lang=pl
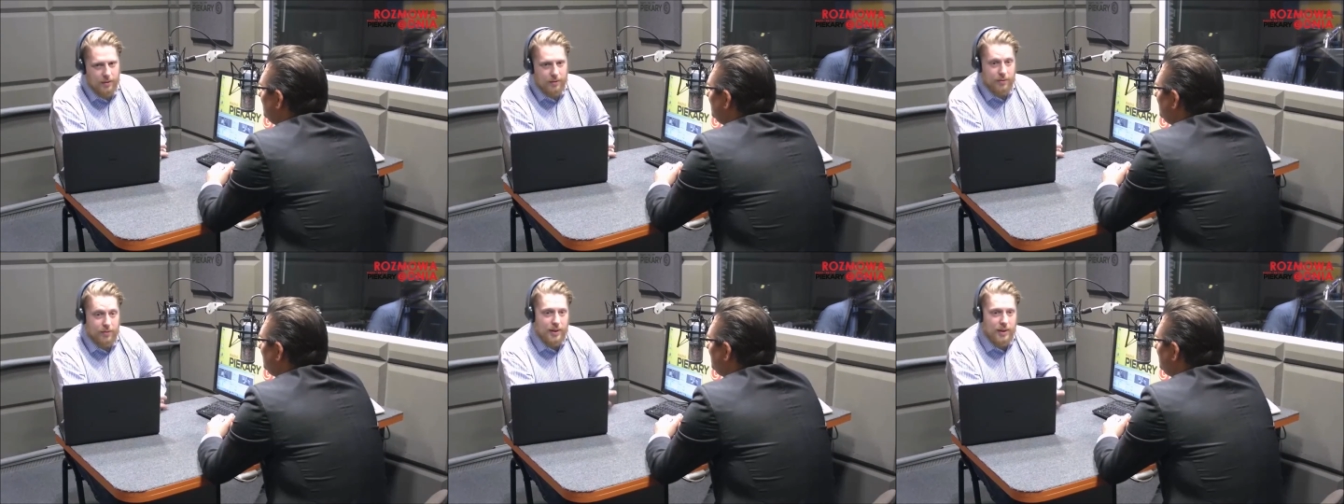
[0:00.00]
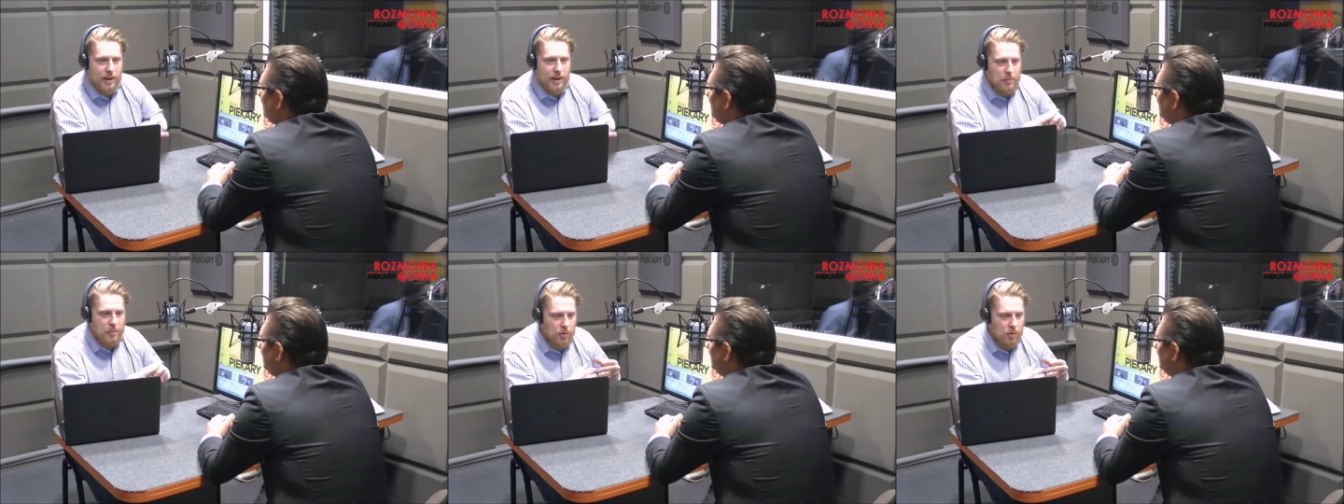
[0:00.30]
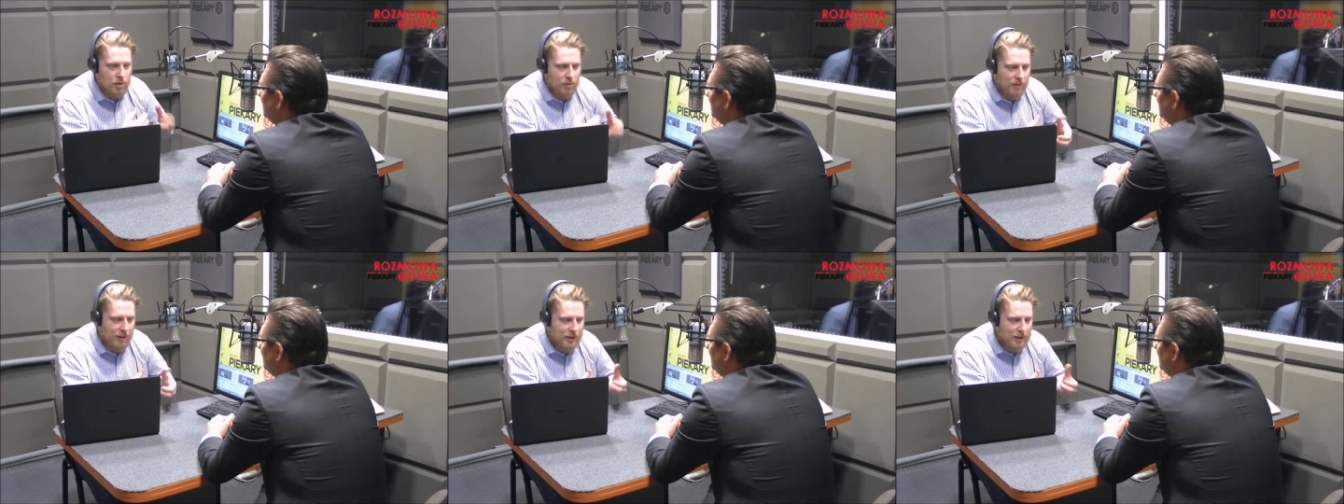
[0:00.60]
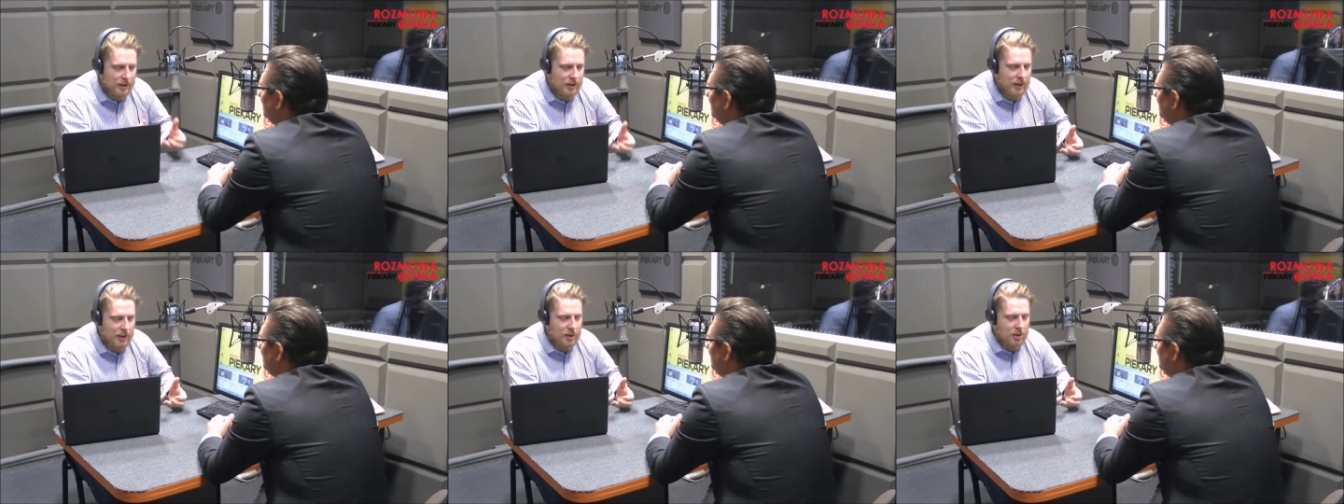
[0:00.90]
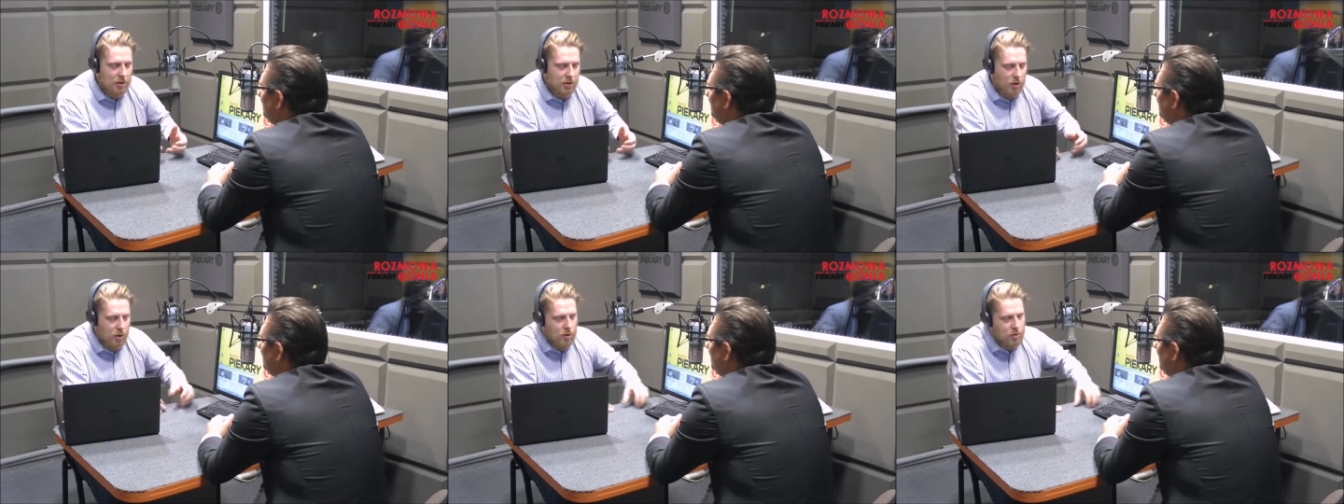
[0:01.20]
wyremontowane na
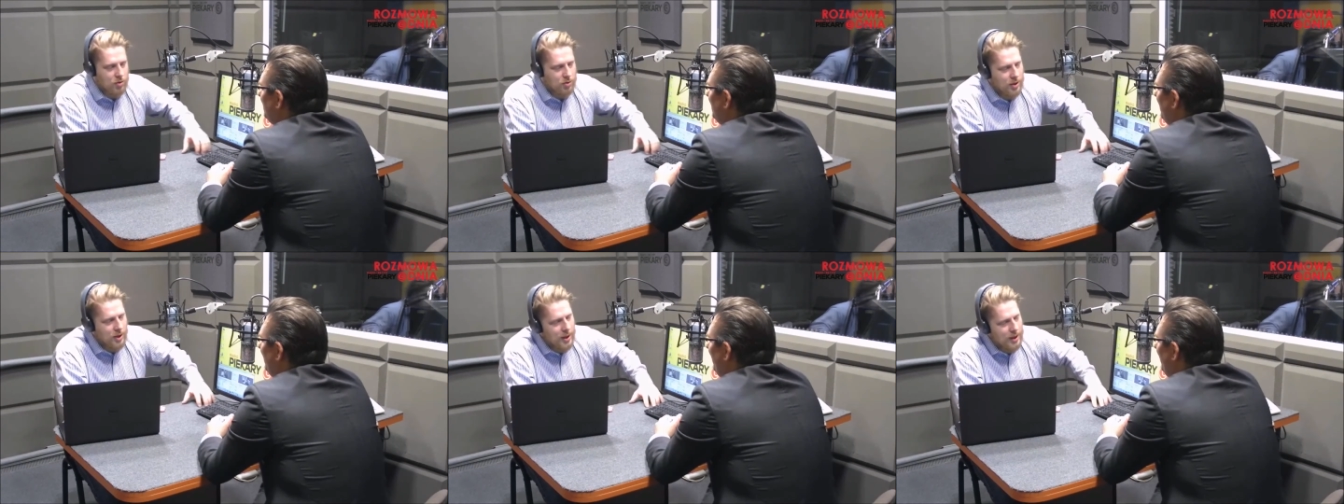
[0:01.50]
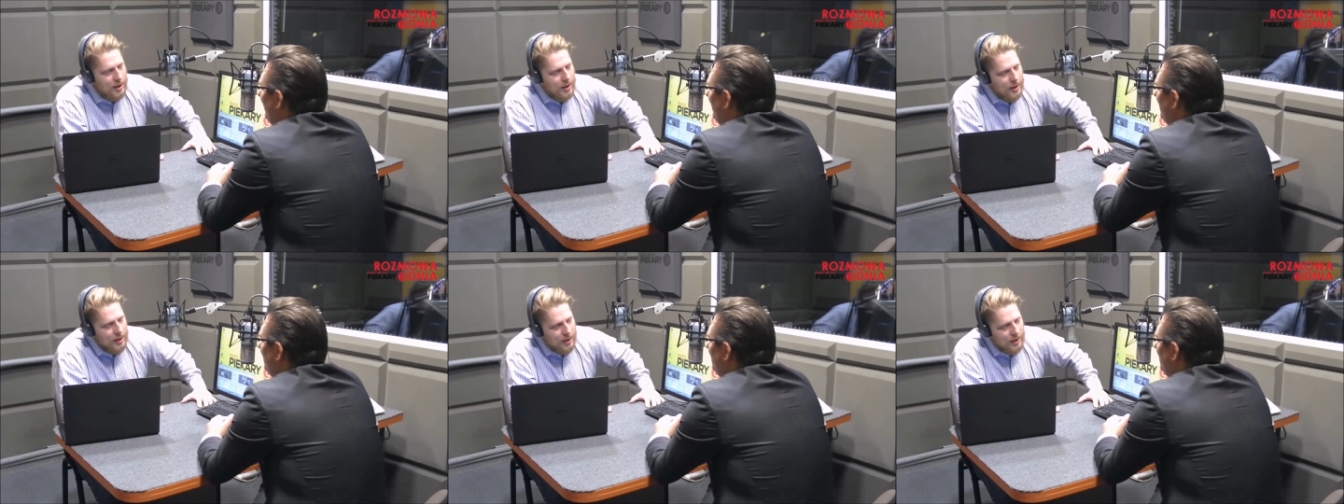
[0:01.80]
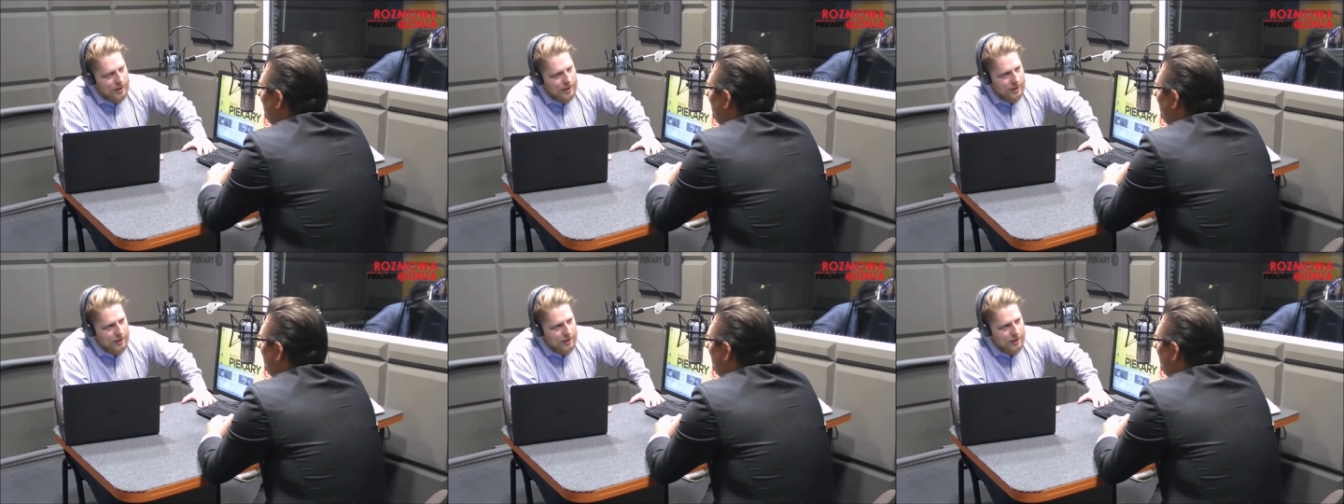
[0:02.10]
ich koszt e,